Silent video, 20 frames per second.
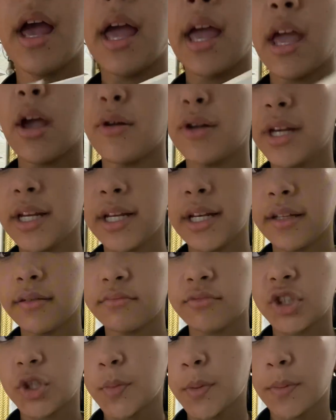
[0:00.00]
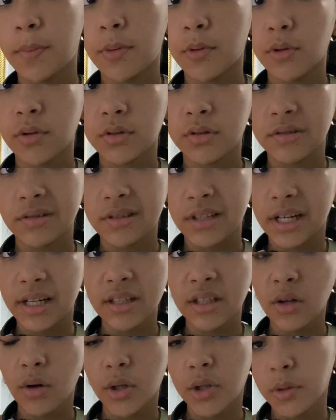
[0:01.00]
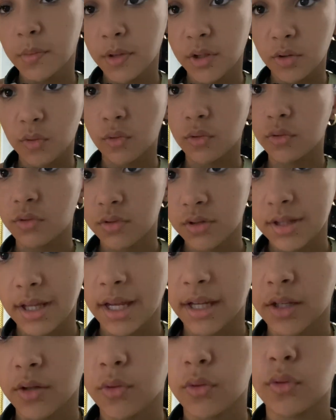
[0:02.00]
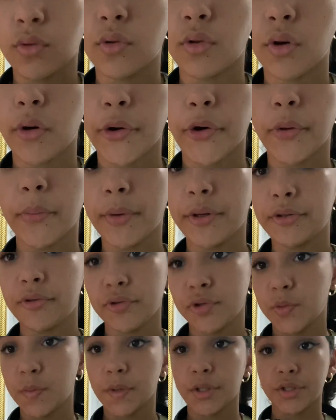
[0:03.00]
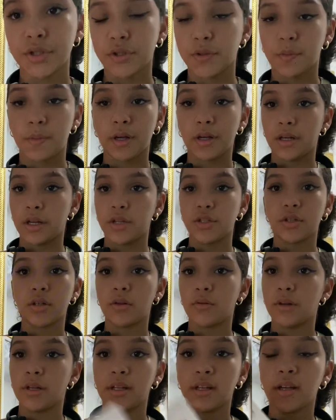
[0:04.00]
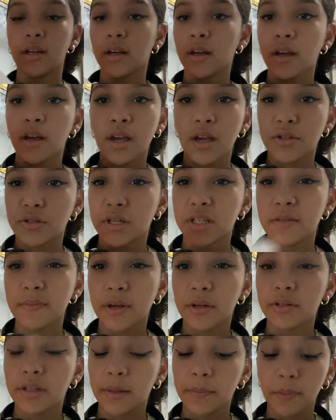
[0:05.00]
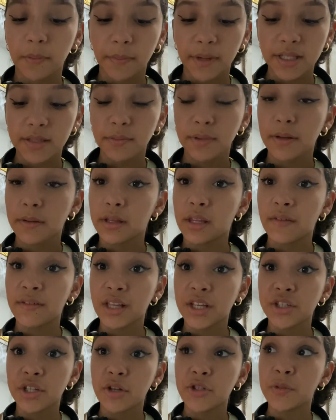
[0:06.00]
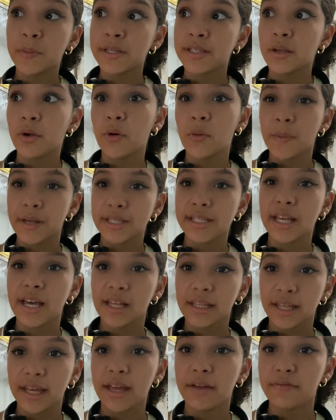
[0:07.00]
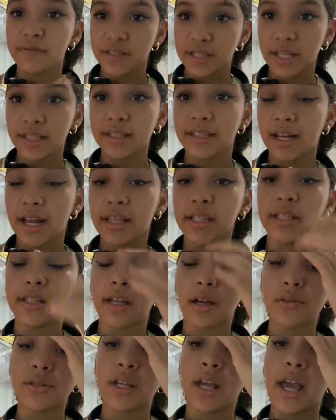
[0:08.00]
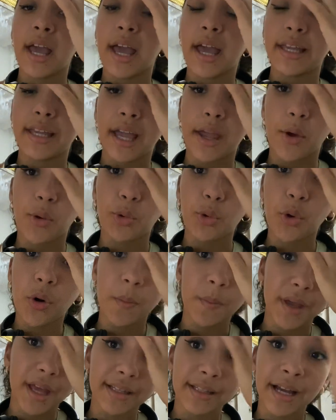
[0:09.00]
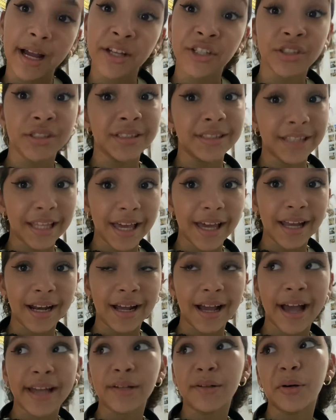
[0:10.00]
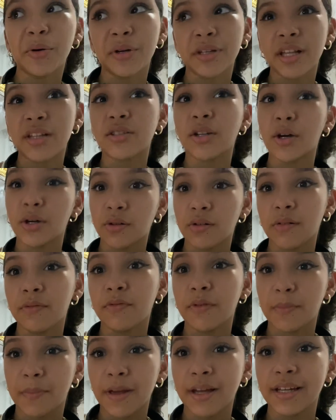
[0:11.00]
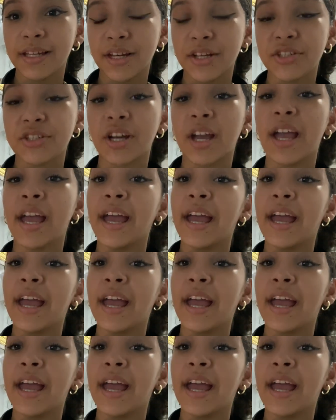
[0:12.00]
Eu li, tipo, por 38 minutos, tá aqui no cronômetro, tipo, antes de ir igreja, que eu li só esse meio tempo mesmo. Na verdade, eu, tipo assim, eu comecei a ler, fiz a entrada e tal, e aí eu dormi a tarde inteira, aí eu acordei só quando eu fui pra igreja.